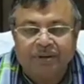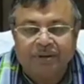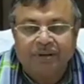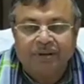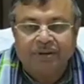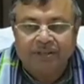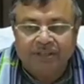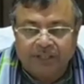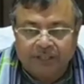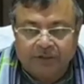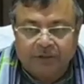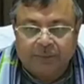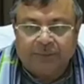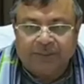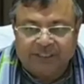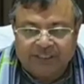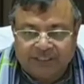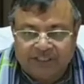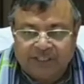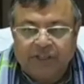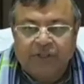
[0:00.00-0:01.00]
যেহেতু
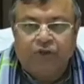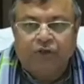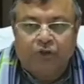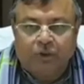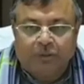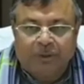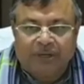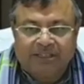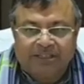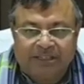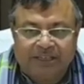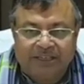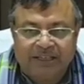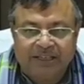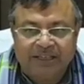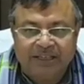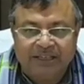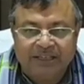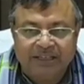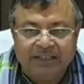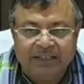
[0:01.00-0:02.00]
আমাদের স্বীকৃত ভাষা
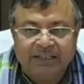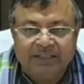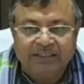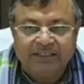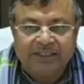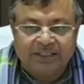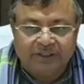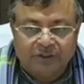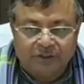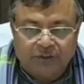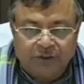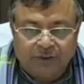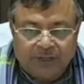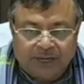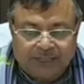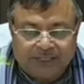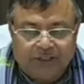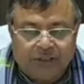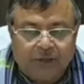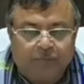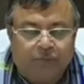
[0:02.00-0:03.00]
সেই জন্য
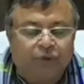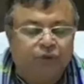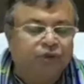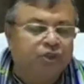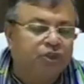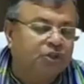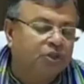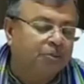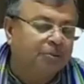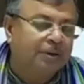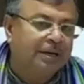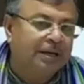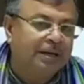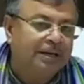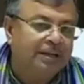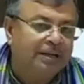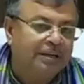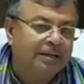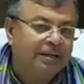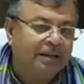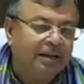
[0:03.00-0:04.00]
রাজ্য মন্ত্রিসভা
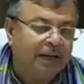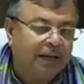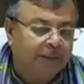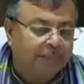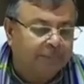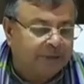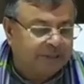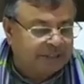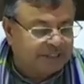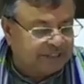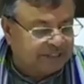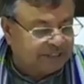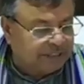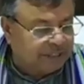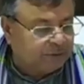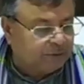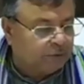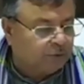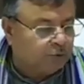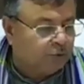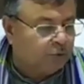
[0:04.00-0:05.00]
আমরা
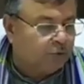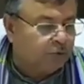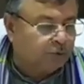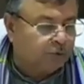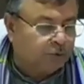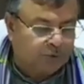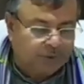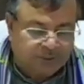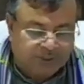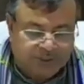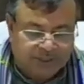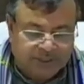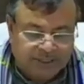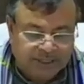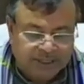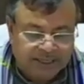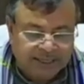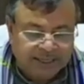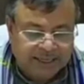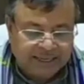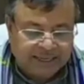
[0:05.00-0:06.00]
সিদ্ধান্ত গ্রহণ করেছি
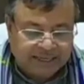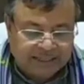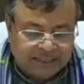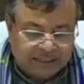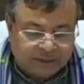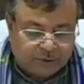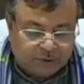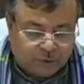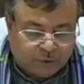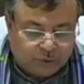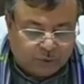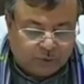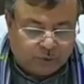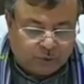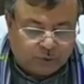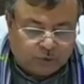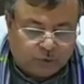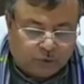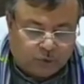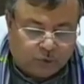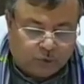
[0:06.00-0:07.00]
এই যে
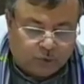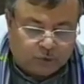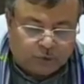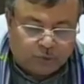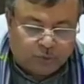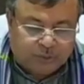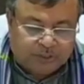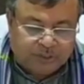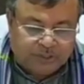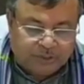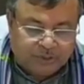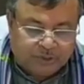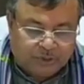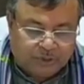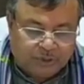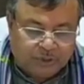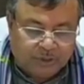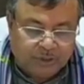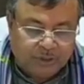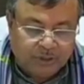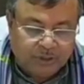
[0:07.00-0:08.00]
চোদ্দোশো অষ্টআশি জন
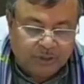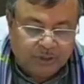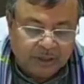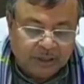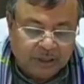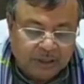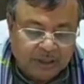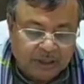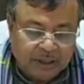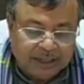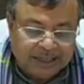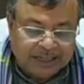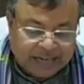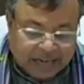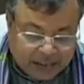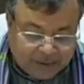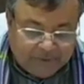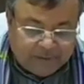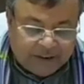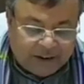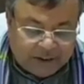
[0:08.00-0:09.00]

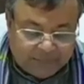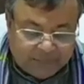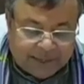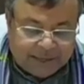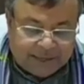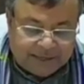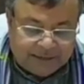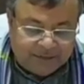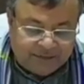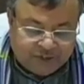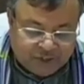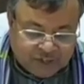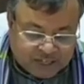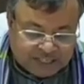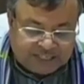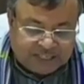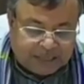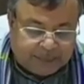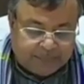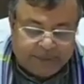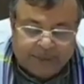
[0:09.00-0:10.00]
রাইফেলম্যান
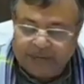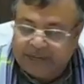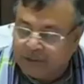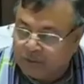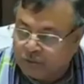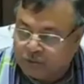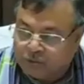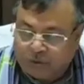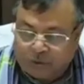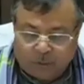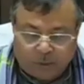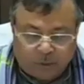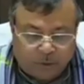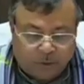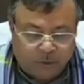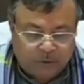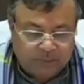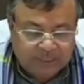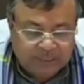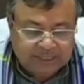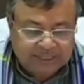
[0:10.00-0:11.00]
টিএসআর আমরা নিয়োগ করব
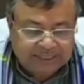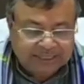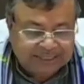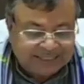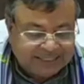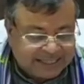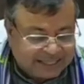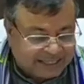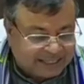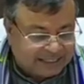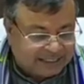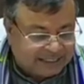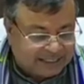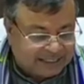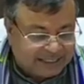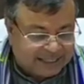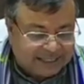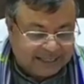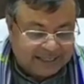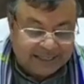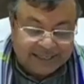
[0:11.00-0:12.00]
সেক্ষেত্রে
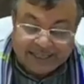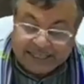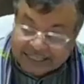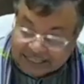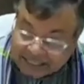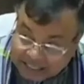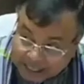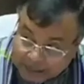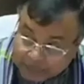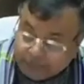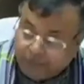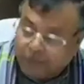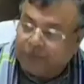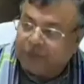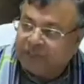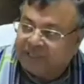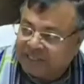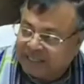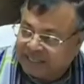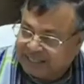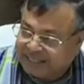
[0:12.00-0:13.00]
রিটেন
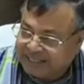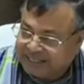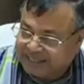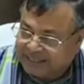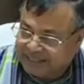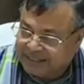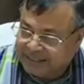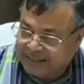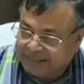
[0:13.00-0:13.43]
পরীক্ষার ক্ষেত্রে